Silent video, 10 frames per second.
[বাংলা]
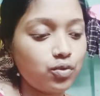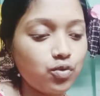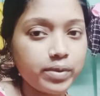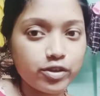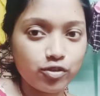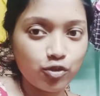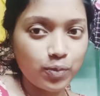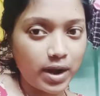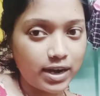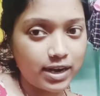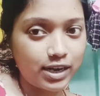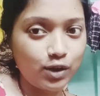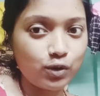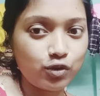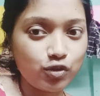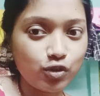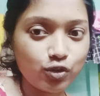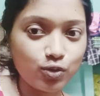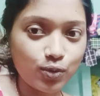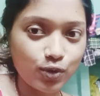ঘুমের জন্য খুব কান্নাকাটি করছিল তো